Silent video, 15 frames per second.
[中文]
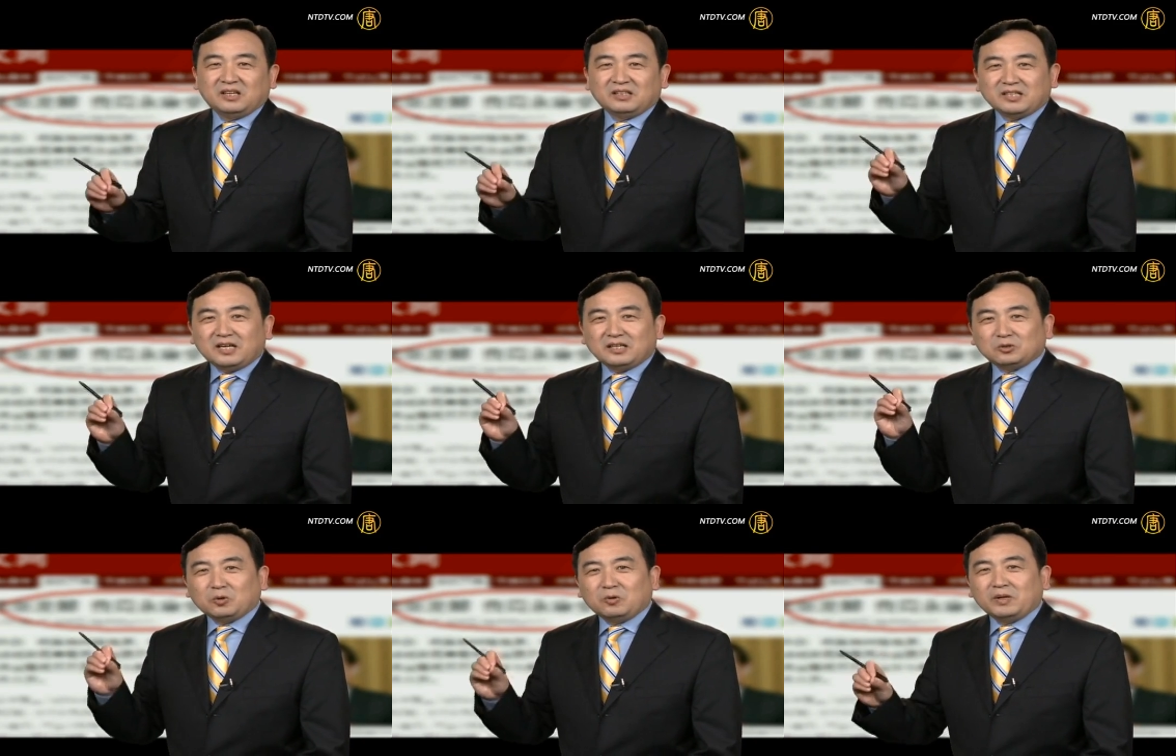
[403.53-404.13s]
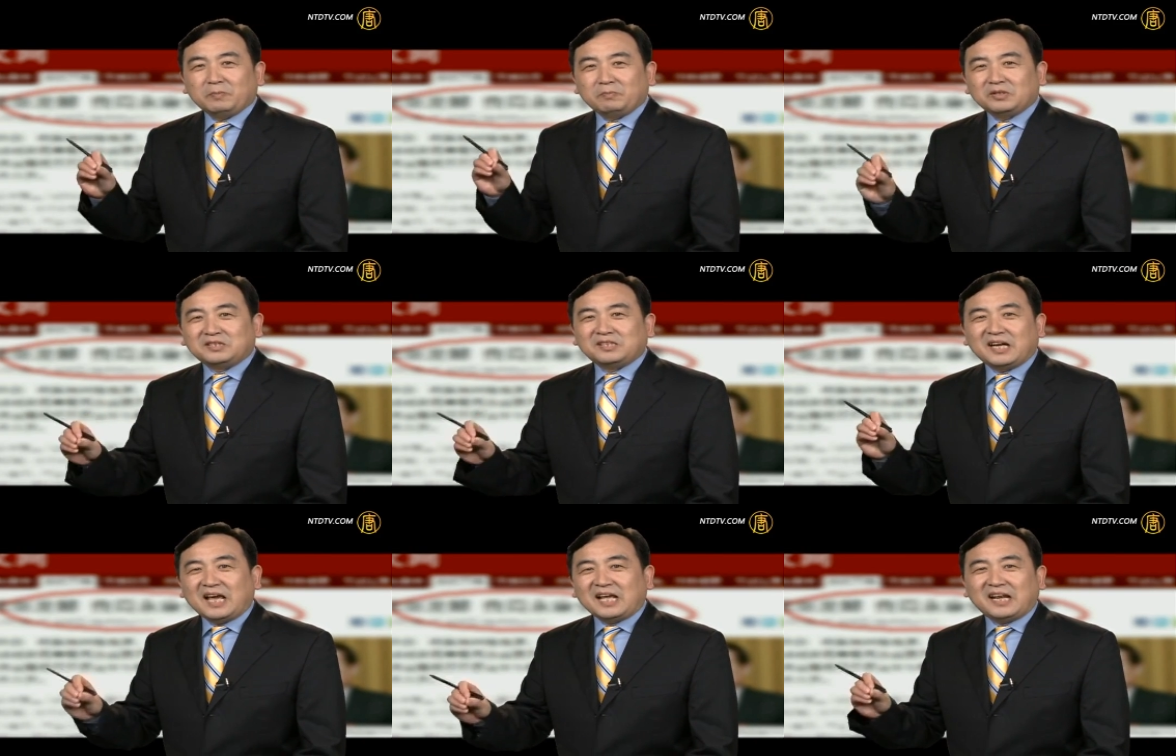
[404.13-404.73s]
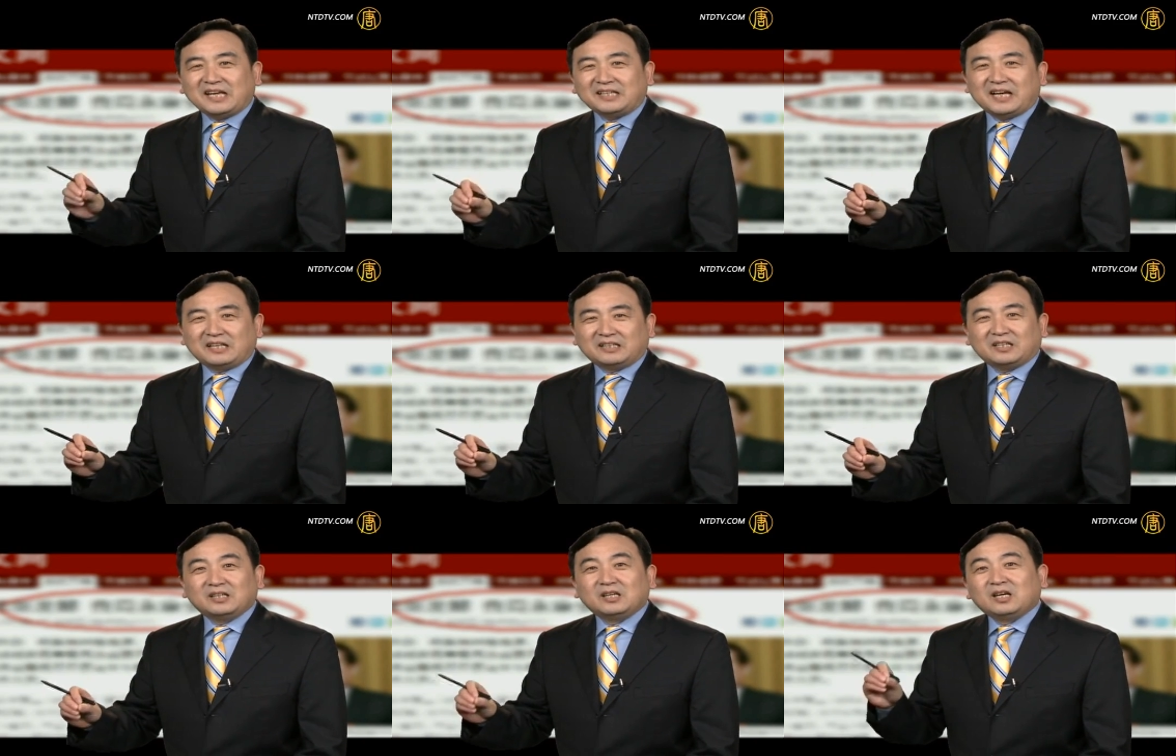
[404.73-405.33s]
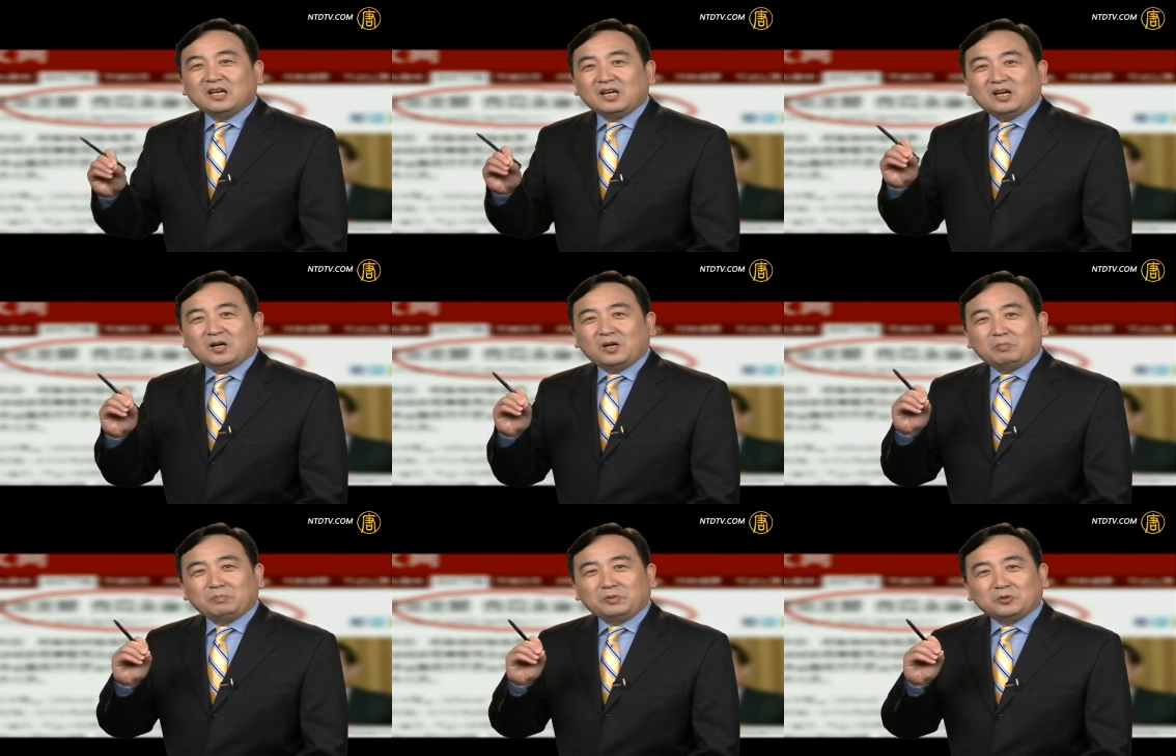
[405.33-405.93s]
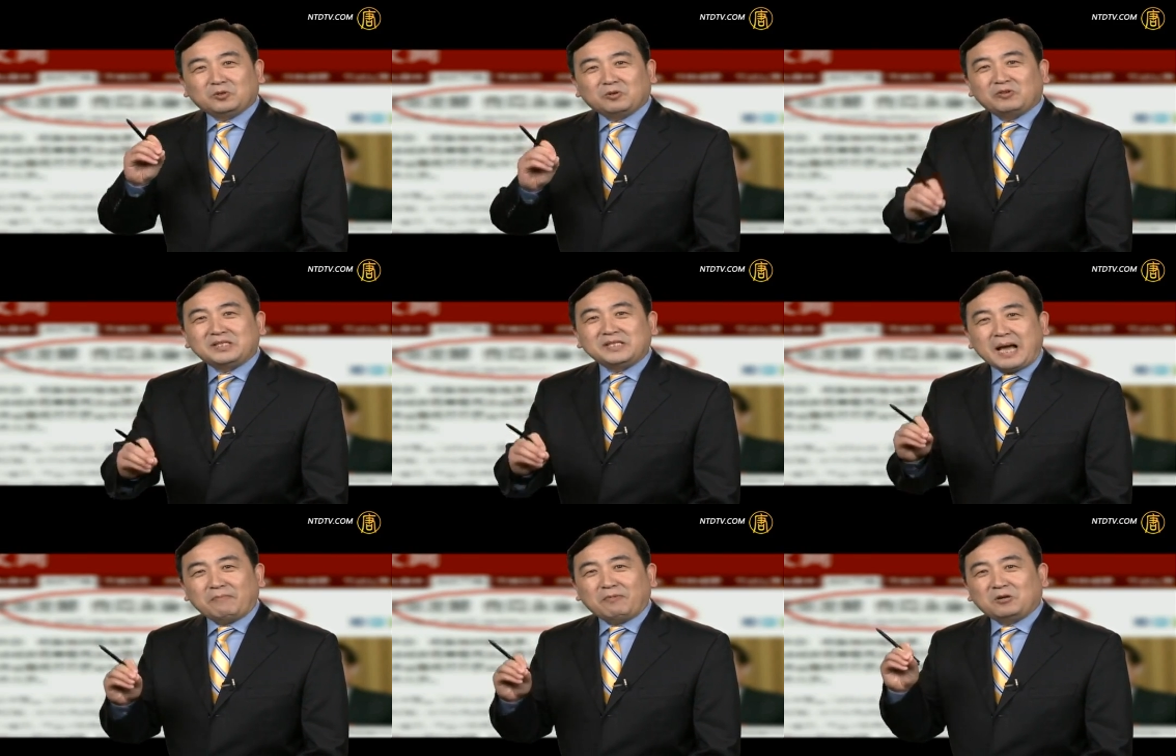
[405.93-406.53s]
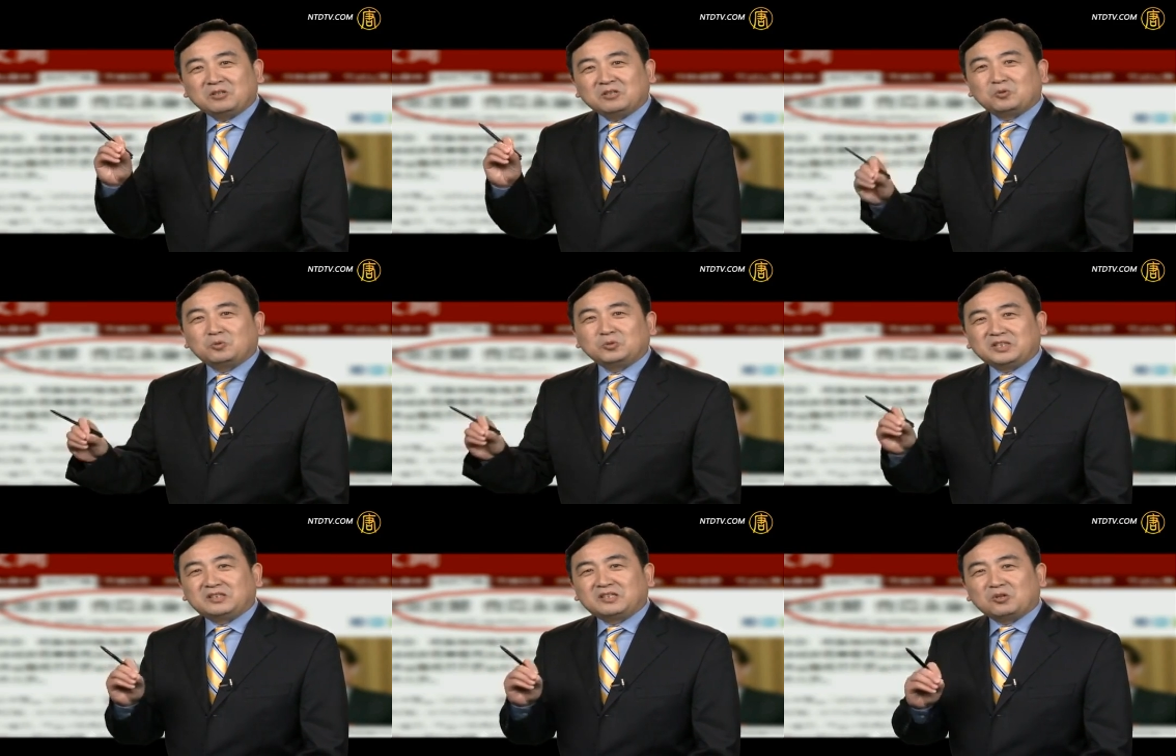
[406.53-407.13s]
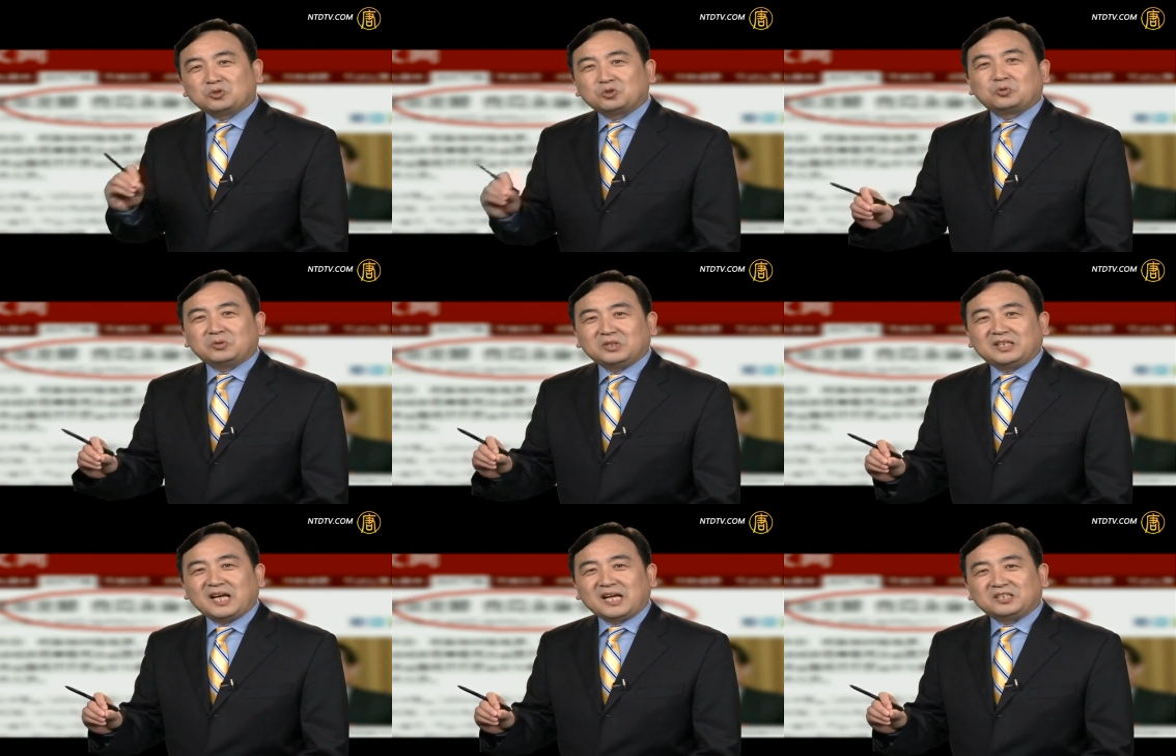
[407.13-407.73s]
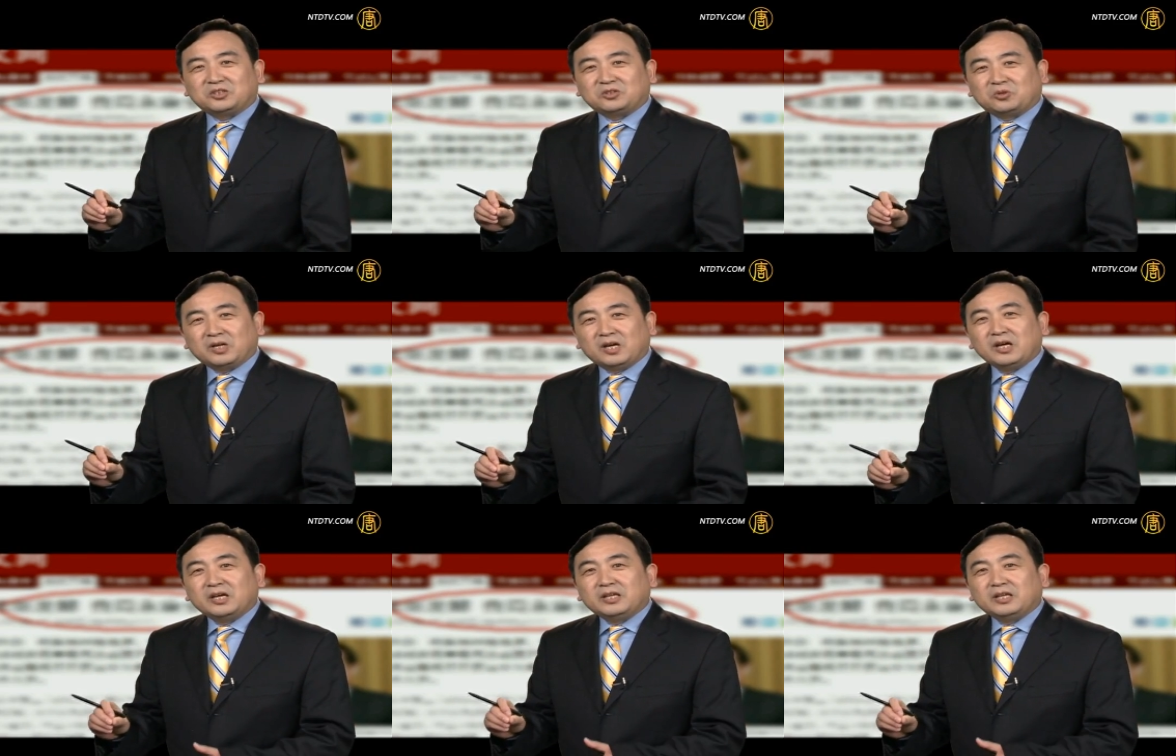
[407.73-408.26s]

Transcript: 那作为薄熙来来讲呢，呃，比如说温家宝和胡锦涛处理他的时候呢，